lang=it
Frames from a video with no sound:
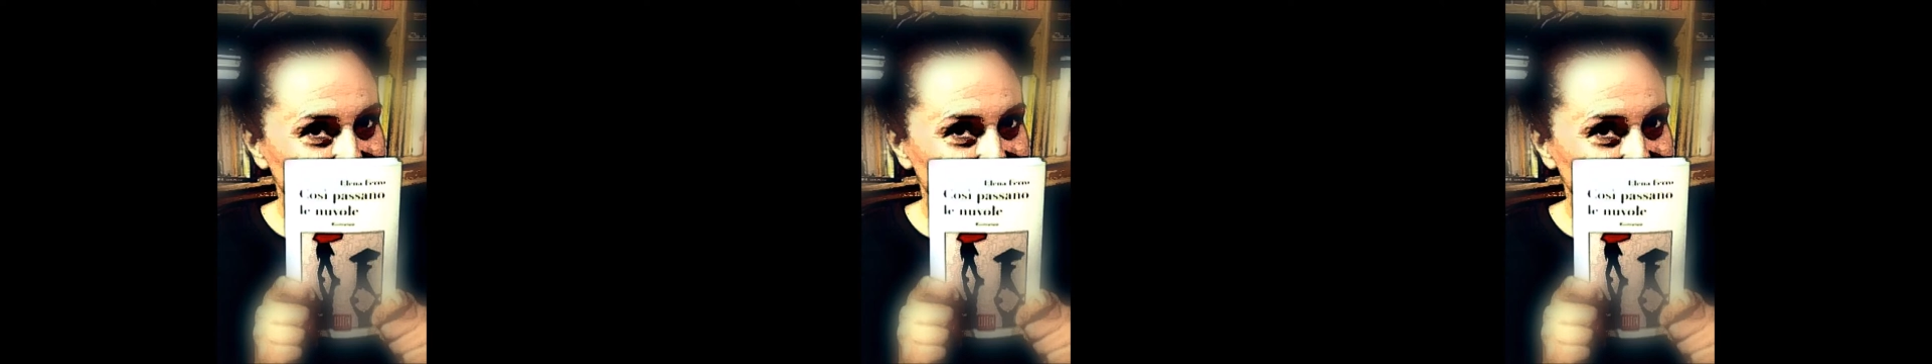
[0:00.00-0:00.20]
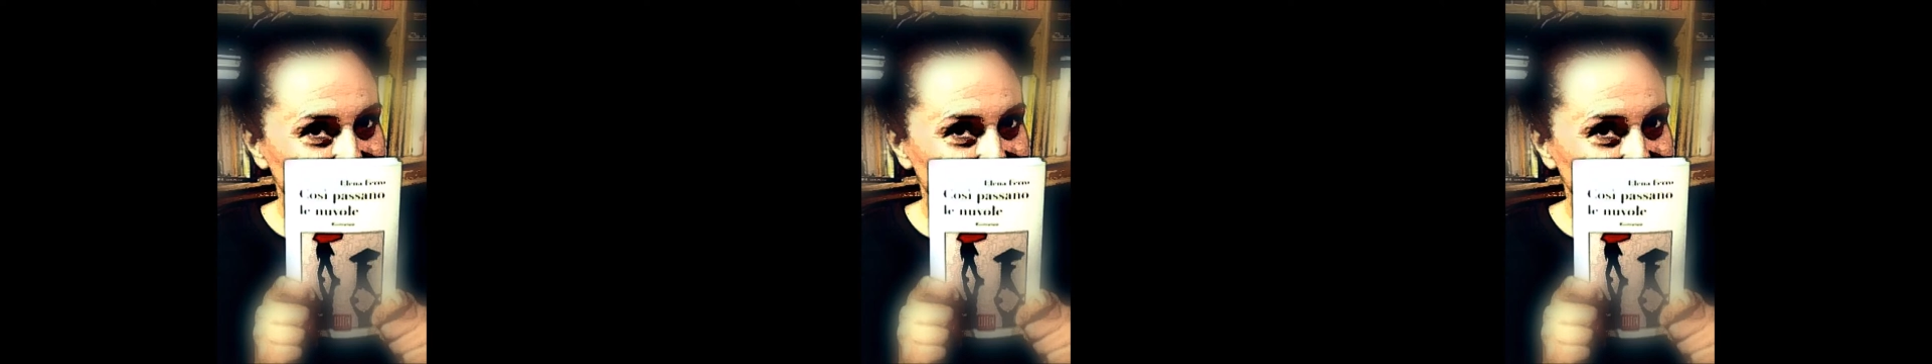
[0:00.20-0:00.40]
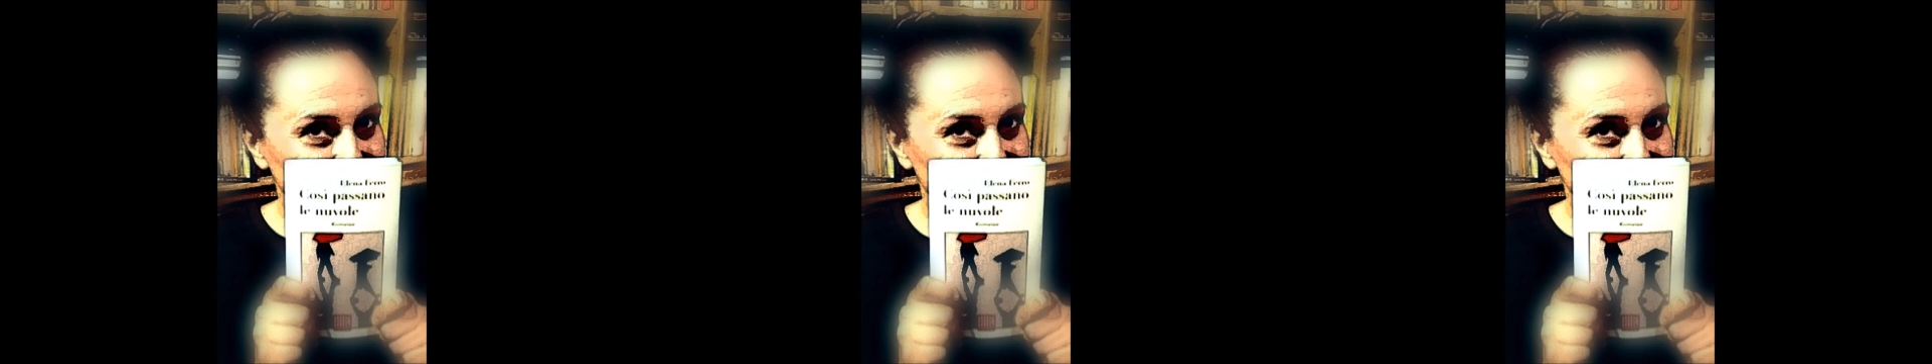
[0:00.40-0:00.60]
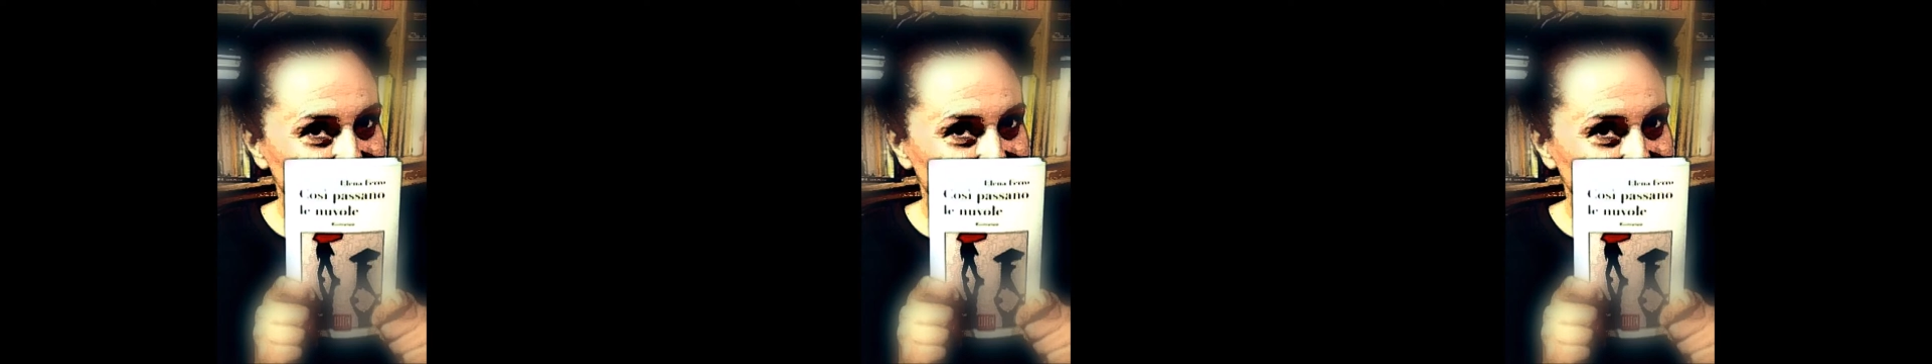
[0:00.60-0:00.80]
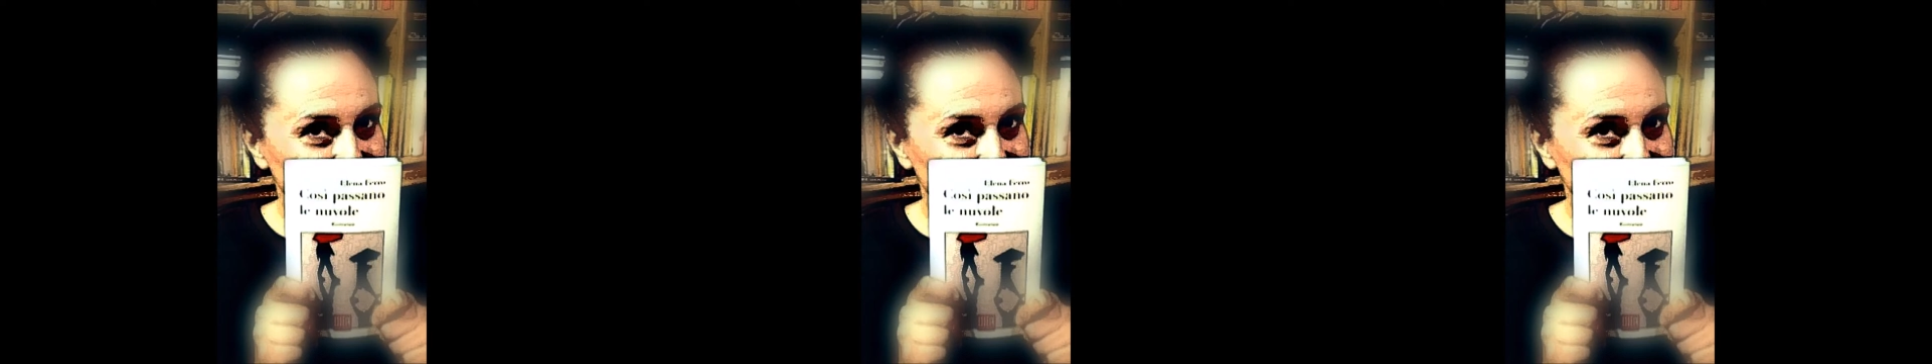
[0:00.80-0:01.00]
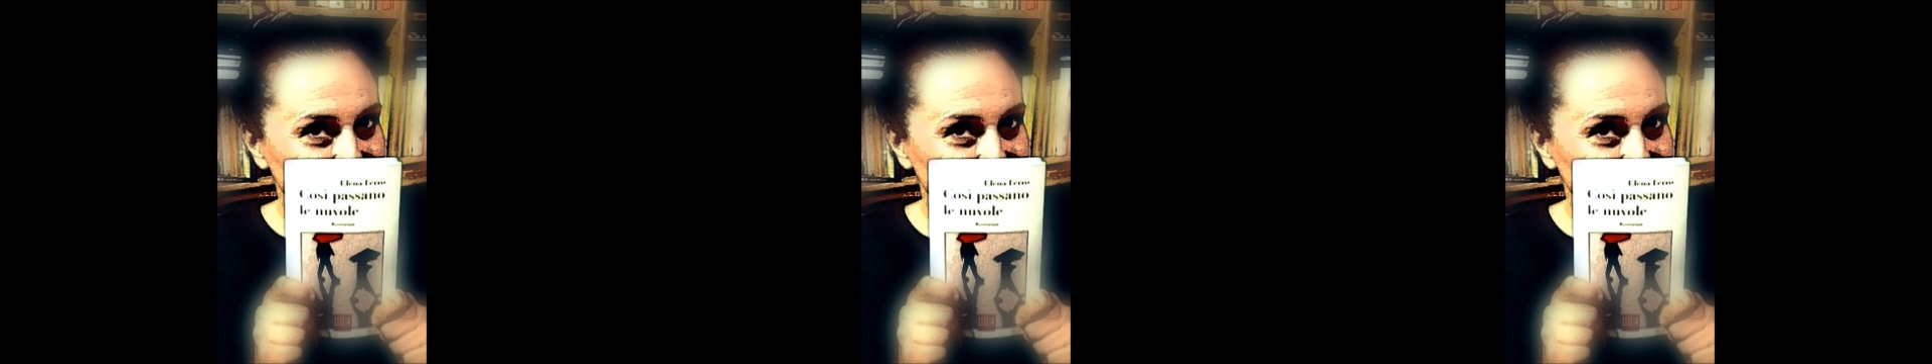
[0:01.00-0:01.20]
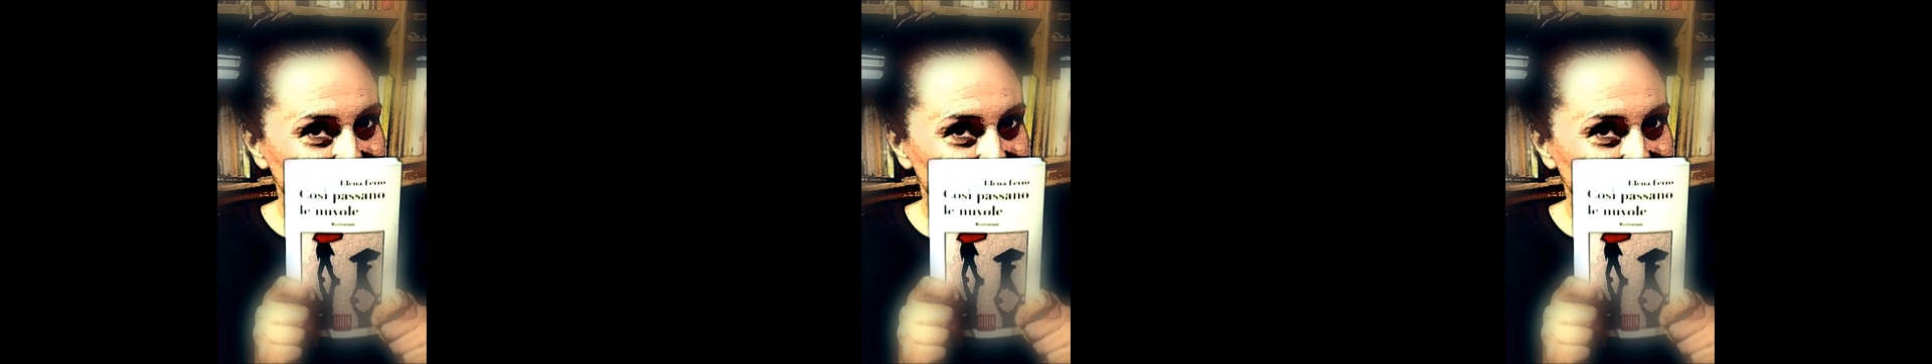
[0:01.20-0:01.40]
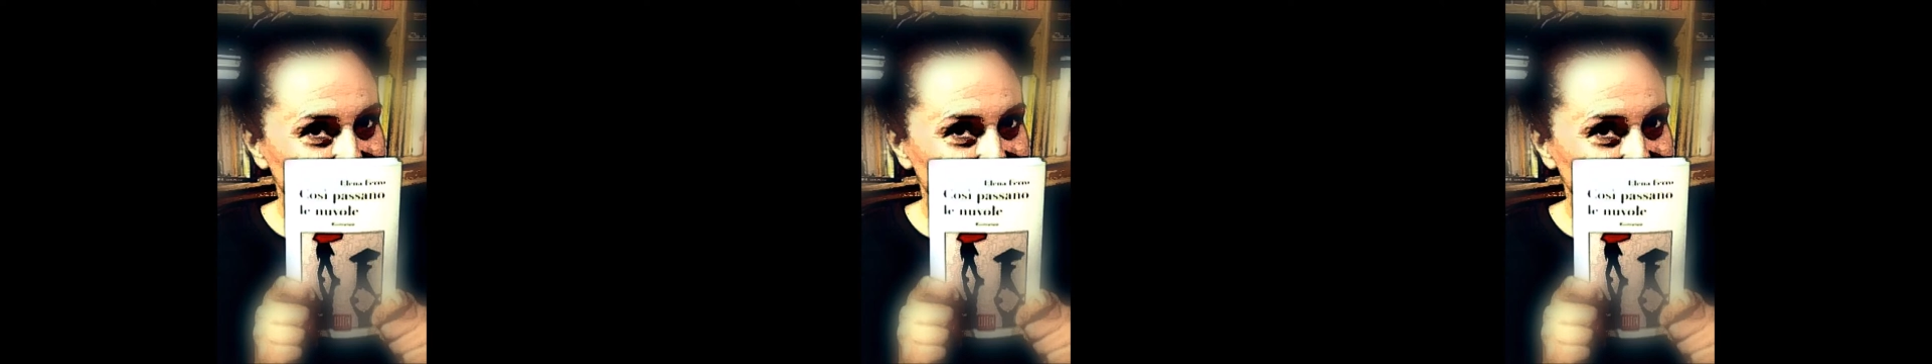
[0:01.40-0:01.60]
di fare è
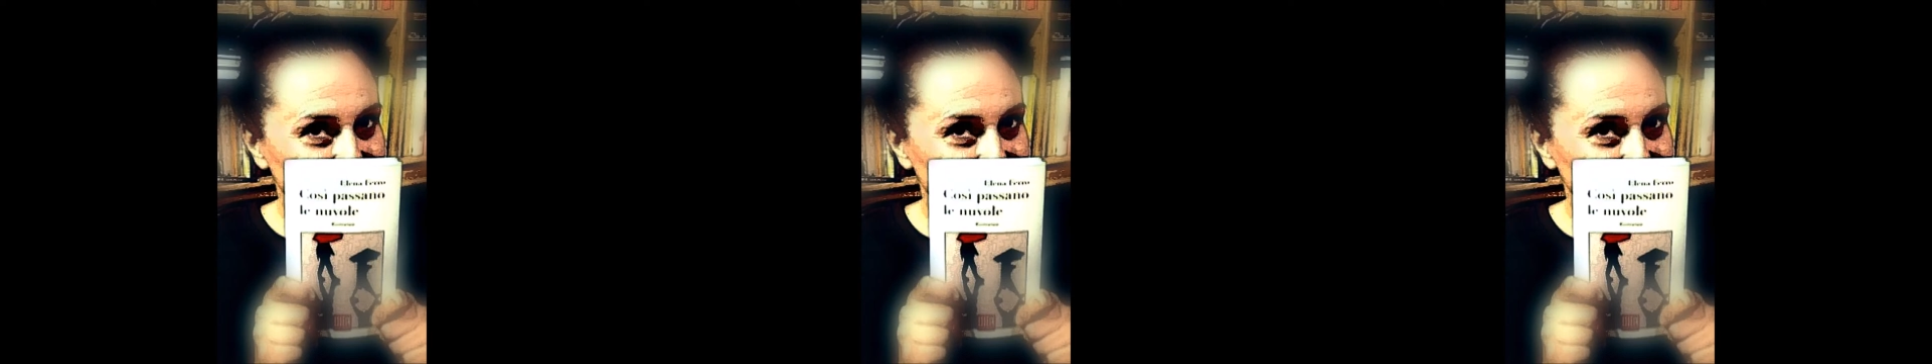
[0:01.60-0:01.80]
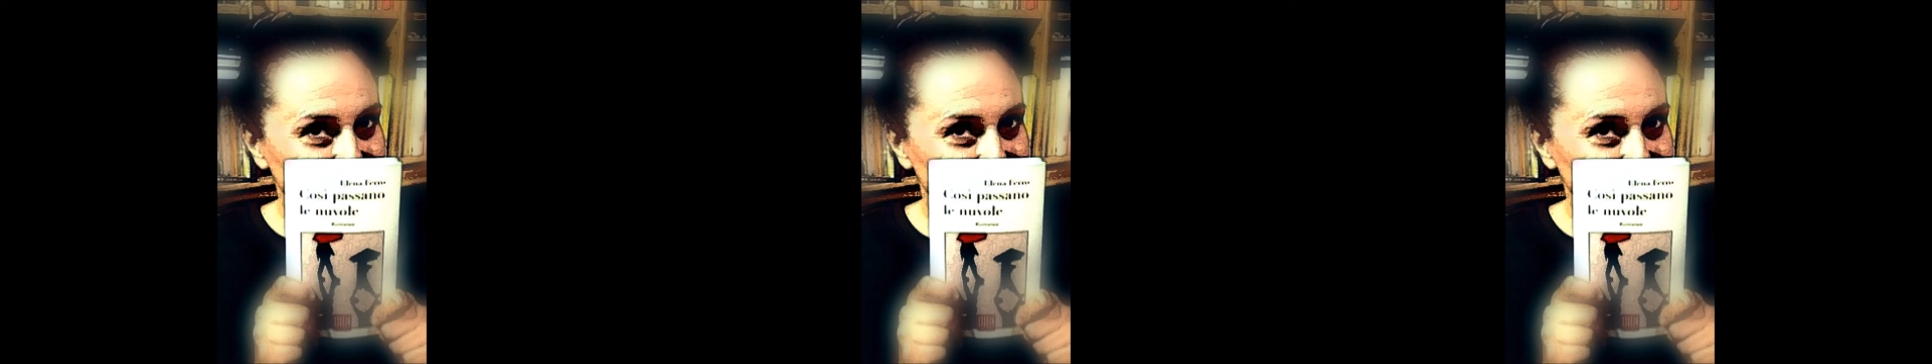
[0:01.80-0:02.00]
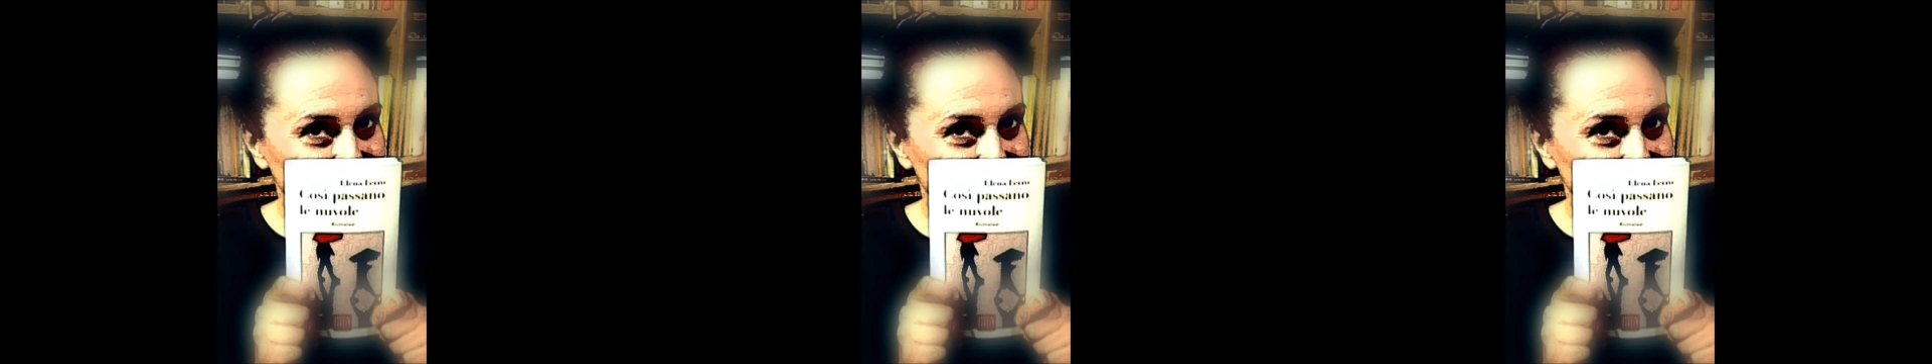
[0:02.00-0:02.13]
piangere.